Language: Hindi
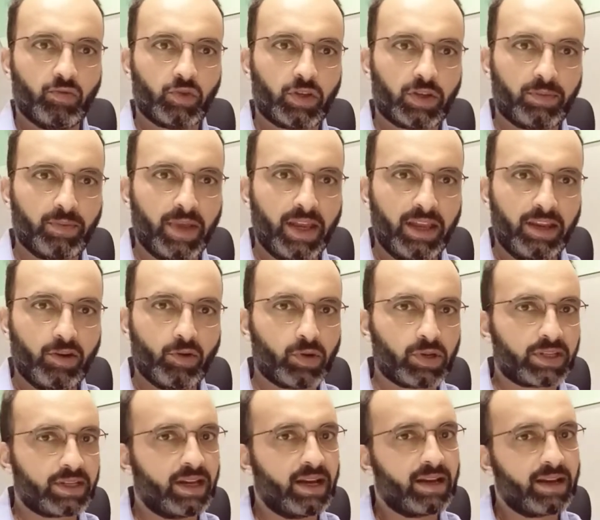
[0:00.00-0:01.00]
उसमें
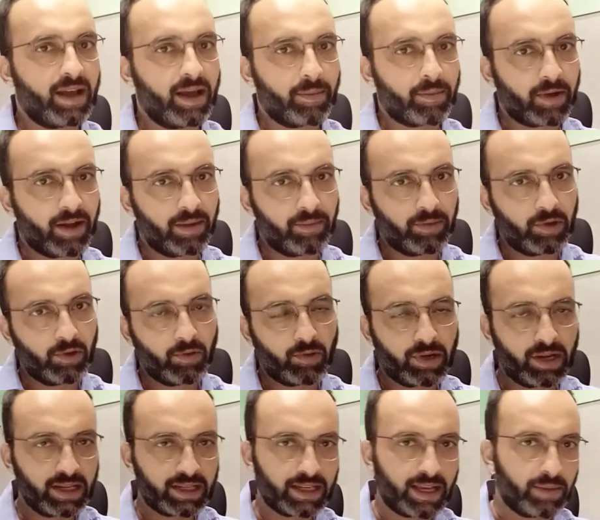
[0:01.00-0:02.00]
नुकसान आपका भी
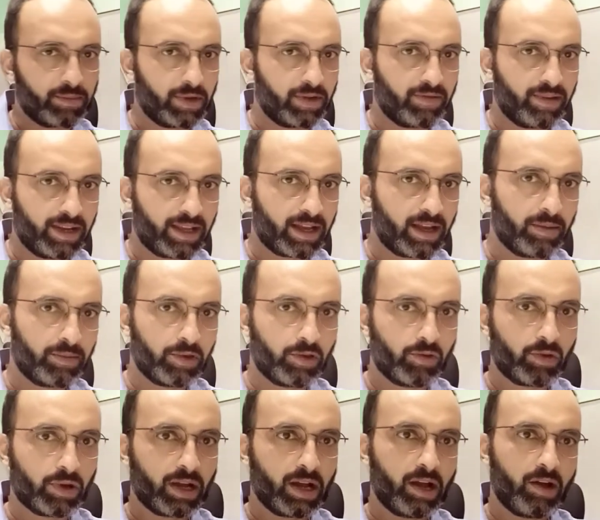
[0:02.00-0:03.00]
होगा सामने वाले का भी
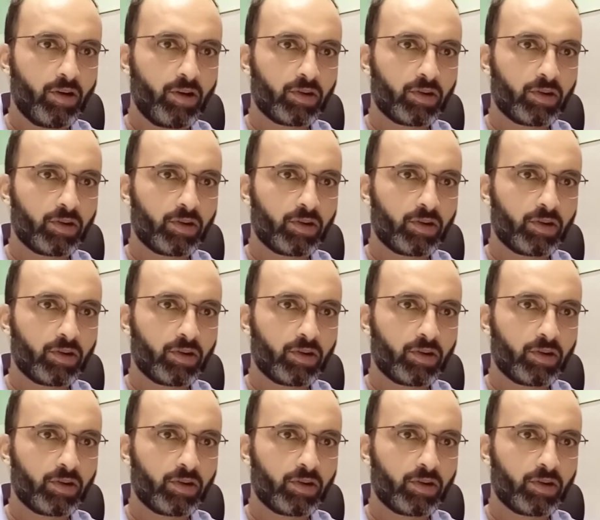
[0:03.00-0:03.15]
होगा